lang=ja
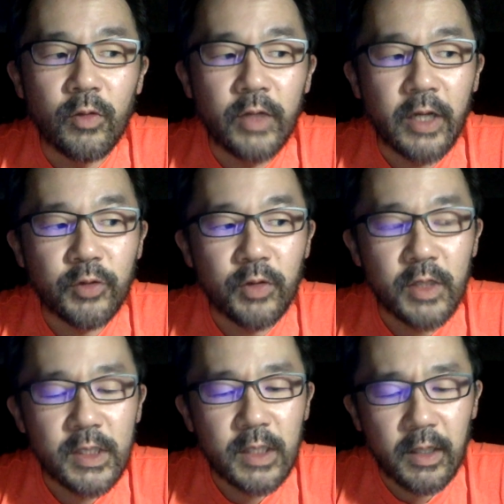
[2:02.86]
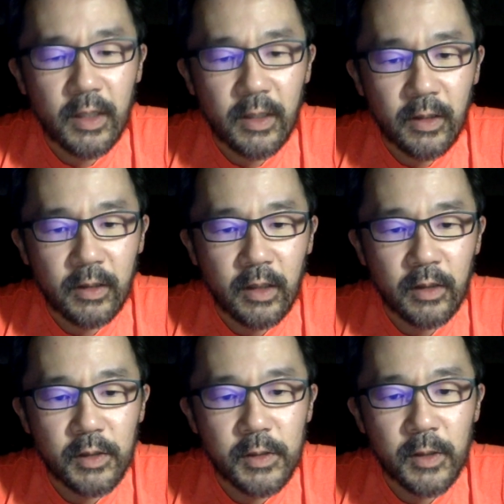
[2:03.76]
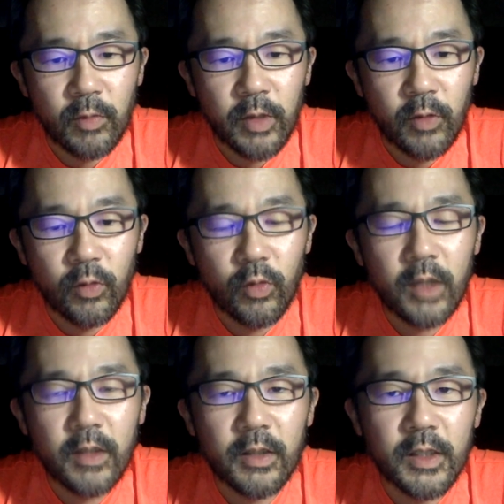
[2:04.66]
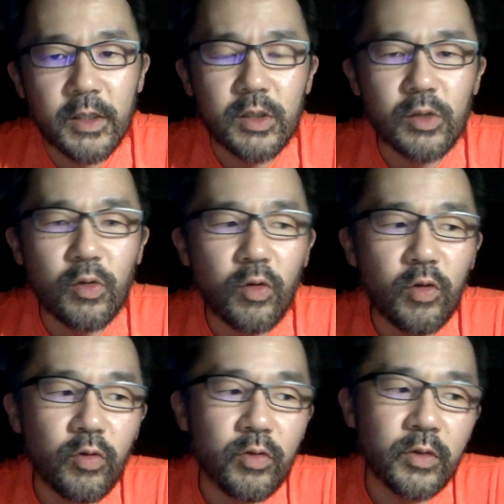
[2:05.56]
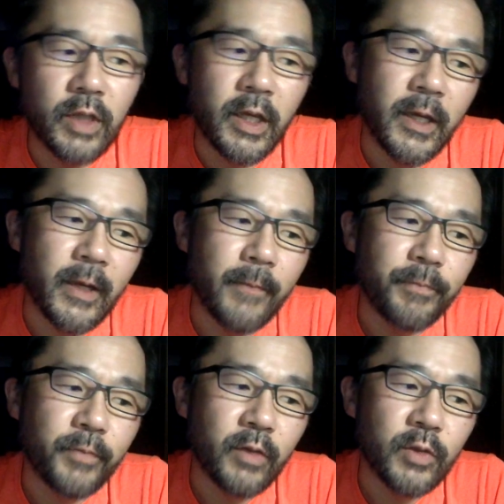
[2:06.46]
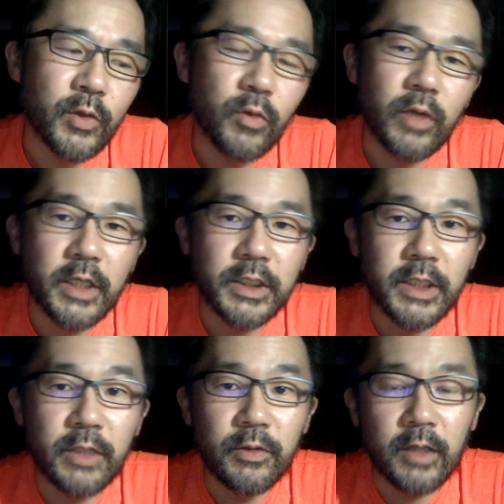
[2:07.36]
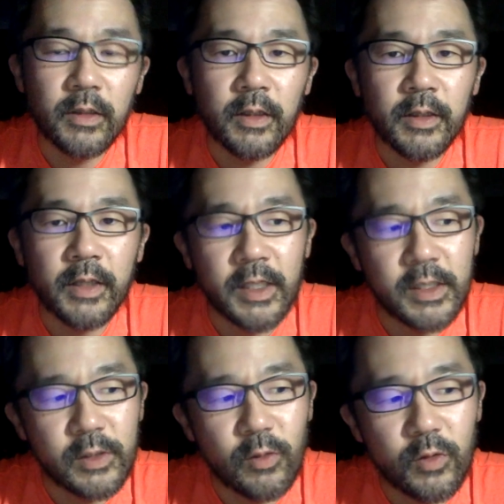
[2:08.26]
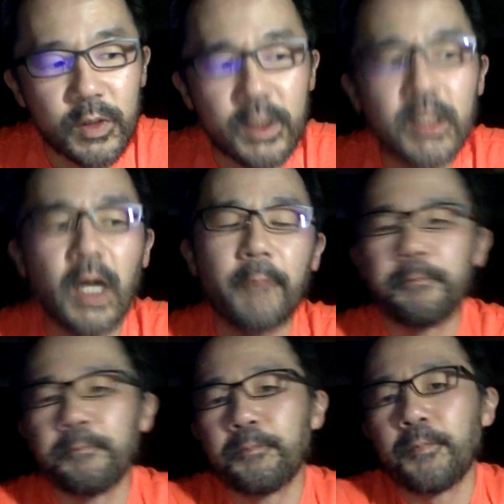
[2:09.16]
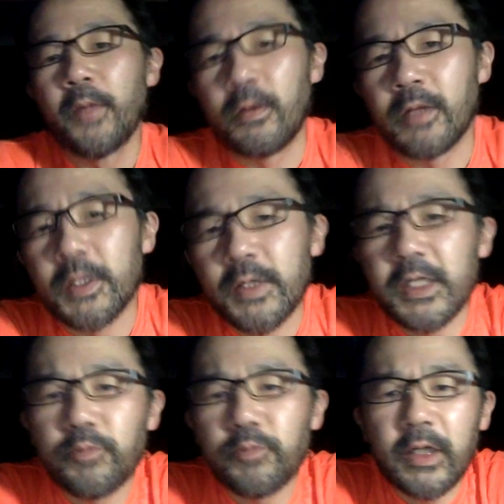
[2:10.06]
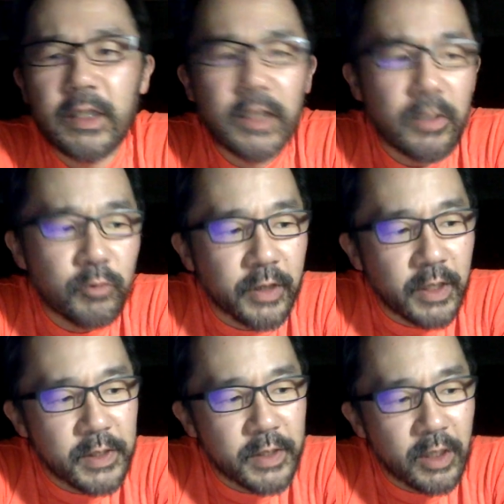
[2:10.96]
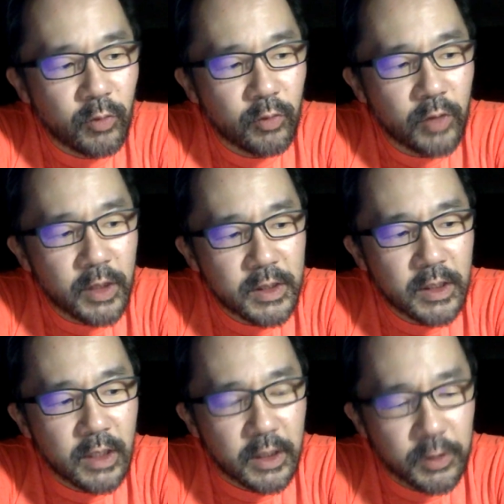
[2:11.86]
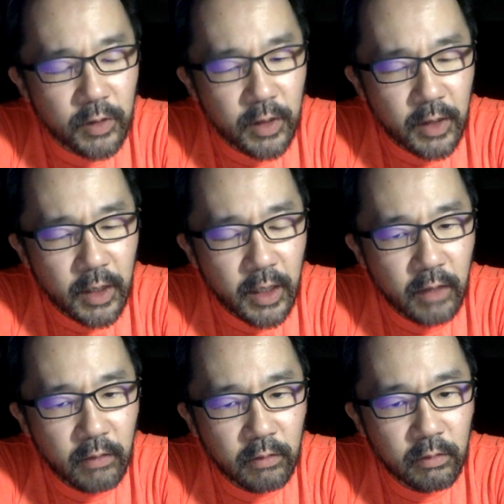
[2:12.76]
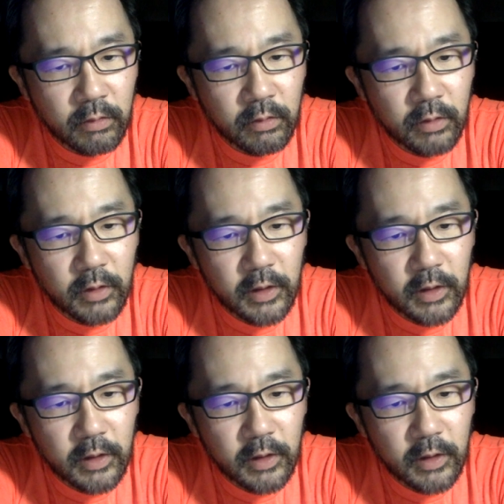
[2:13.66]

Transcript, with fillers: ろんな役職に疲れてきた方なんですけれどもねこの方ねすごく僕ねあの尊敬している方ですごく好きなんです安っぽい方で申し訳ないんですけど本当に好きな人でねあの、